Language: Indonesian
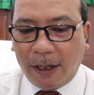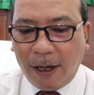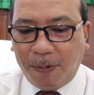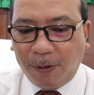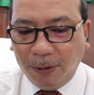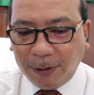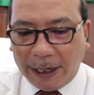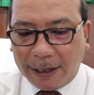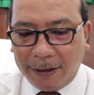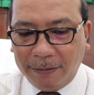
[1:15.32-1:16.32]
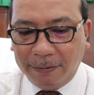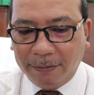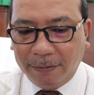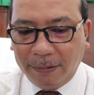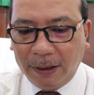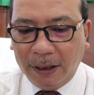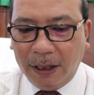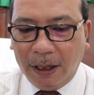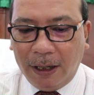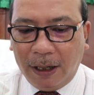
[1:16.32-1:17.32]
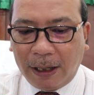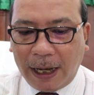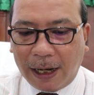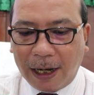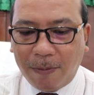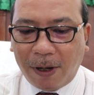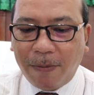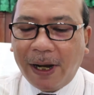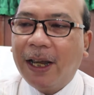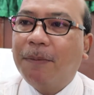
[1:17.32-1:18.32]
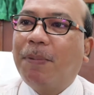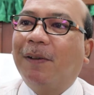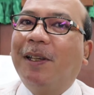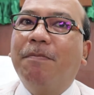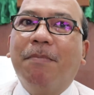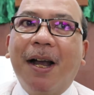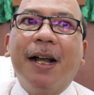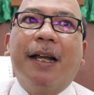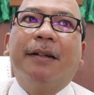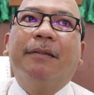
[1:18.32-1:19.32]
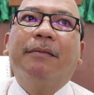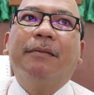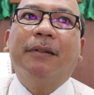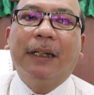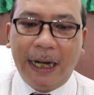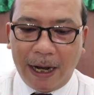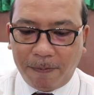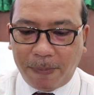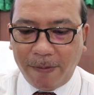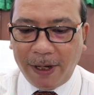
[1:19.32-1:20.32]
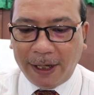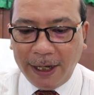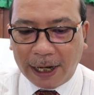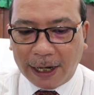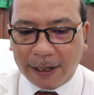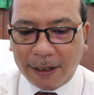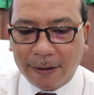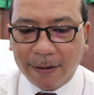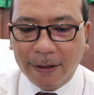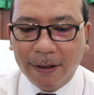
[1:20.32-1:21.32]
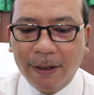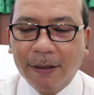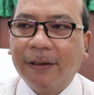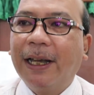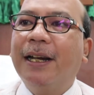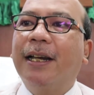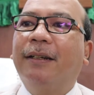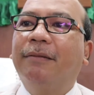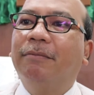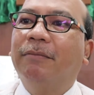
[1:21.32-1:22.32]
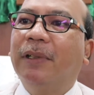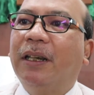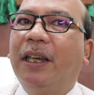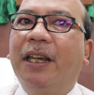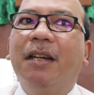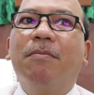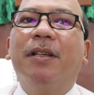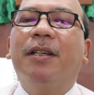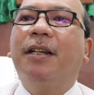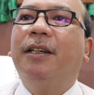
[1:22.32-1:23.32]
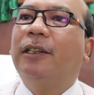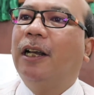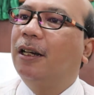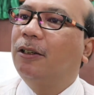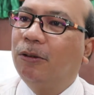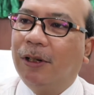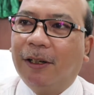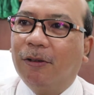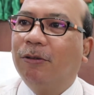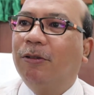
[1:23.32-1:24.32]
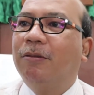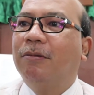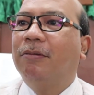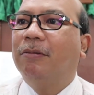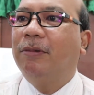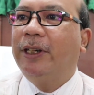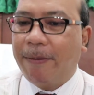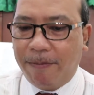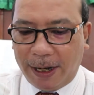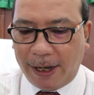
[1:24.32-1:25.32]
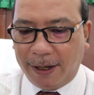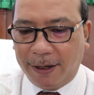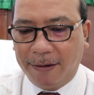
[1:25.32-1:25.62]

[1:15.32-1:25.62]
Keputusan karena berbagai pertimbangan dan pemikiran kadang ini menjadi sangat sulit untuk diambil.